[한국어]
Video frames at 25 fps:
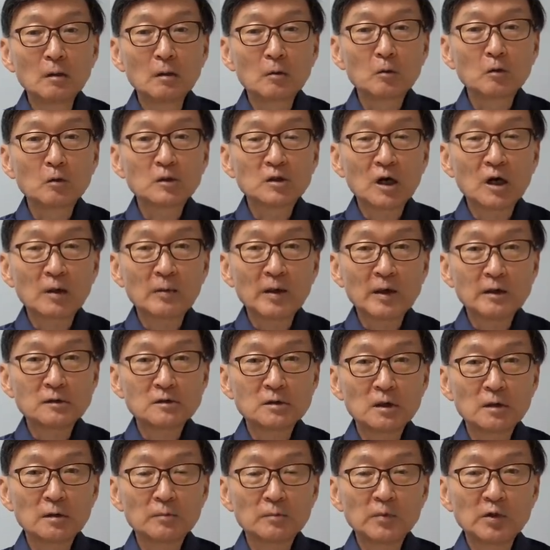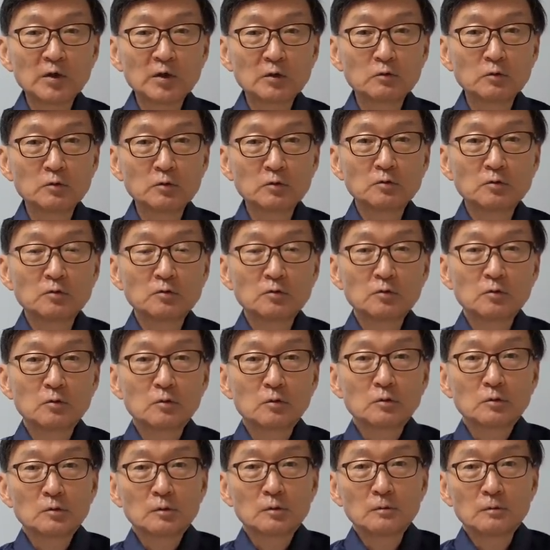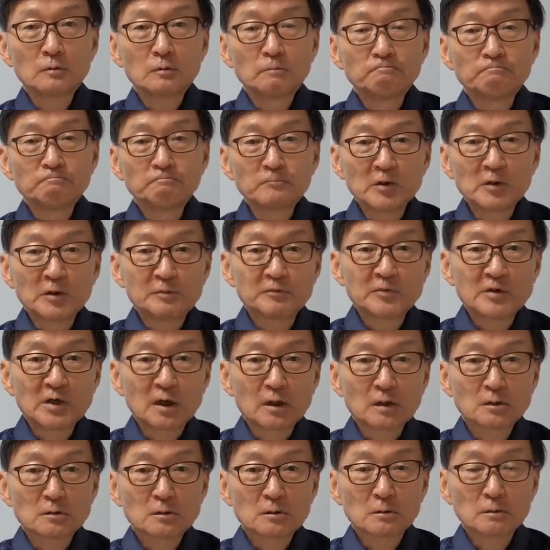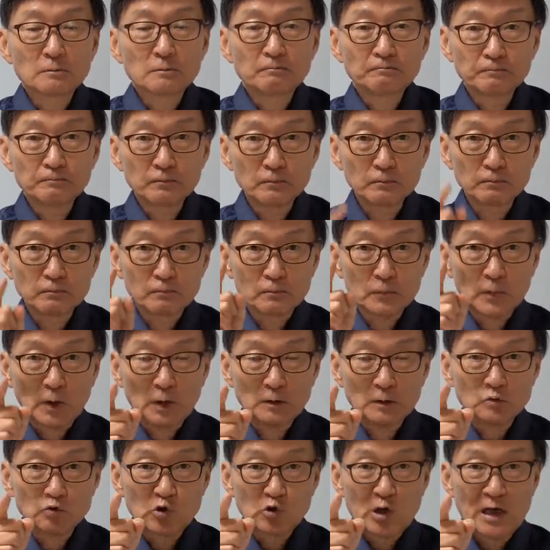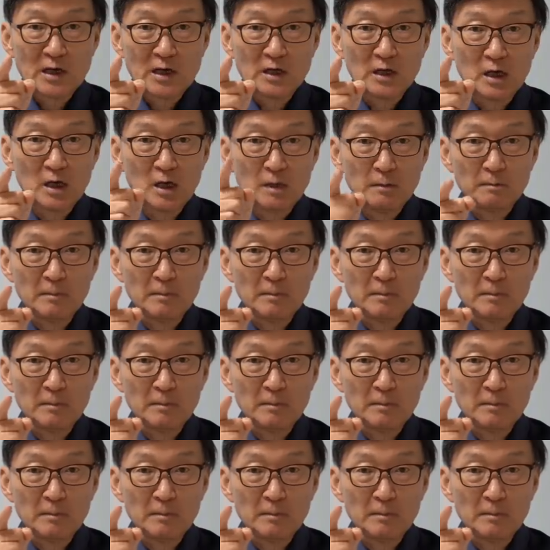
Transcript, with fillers: 그 다음에 이제 미국 입장에서는 차이나